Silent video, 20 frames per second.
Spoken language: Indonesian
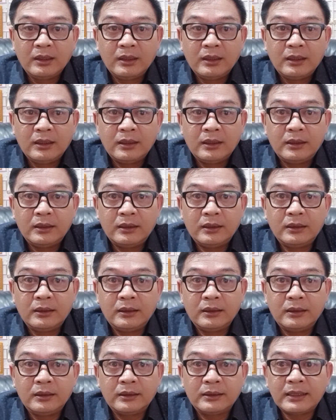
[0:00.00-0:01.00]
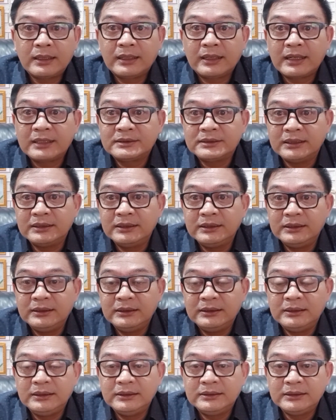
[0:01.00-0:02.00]
Eh, kekerasan
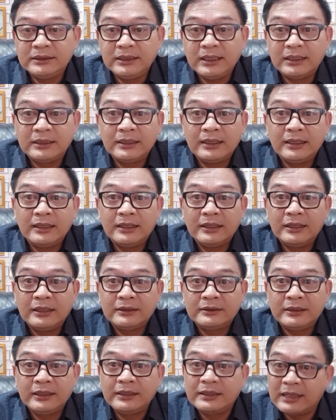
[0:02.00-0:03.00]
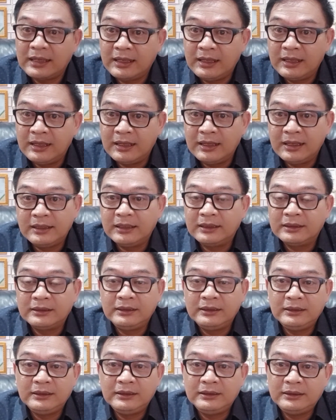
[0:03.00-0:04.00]
di sini ada tiga ya yang
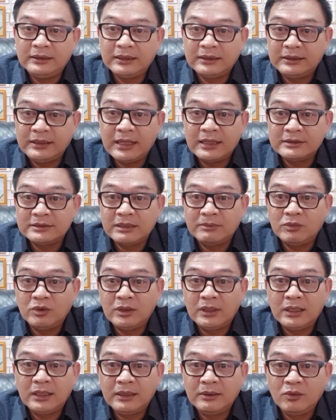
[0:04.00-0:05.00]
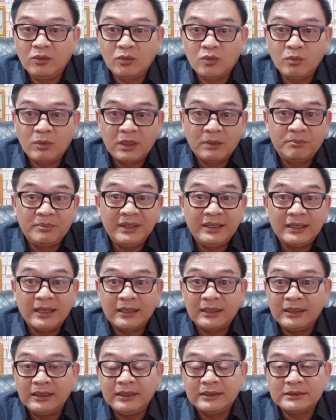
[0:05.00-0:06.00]
di yang diancam oleh hukuman
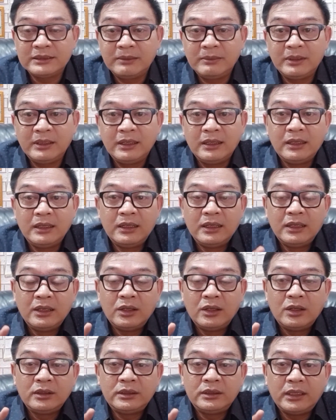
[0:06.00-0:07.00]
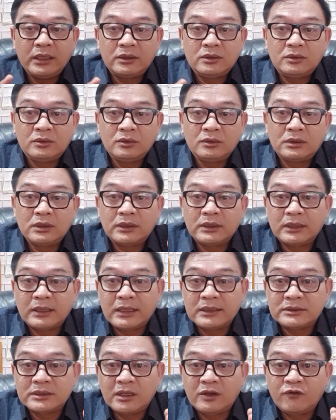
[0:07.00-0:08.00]
pidana ya sahabat ya yaitu
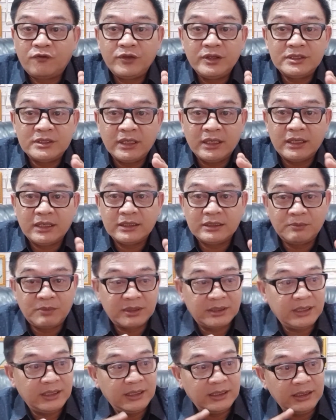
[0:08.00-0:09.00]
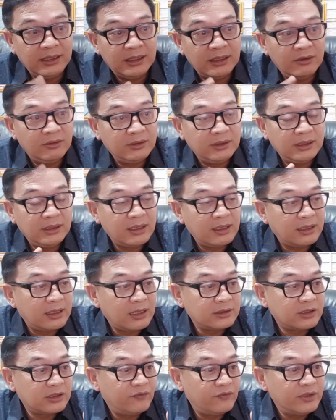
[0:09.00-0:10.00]
kekerasan fisik seperti ini kalau ini
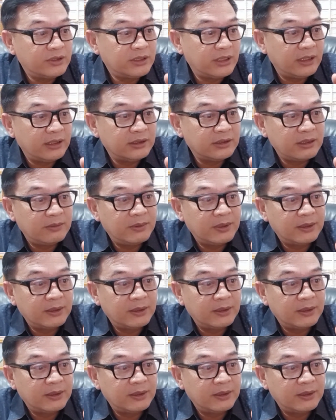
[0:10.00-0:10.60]
kekerasan fisik nih sahabat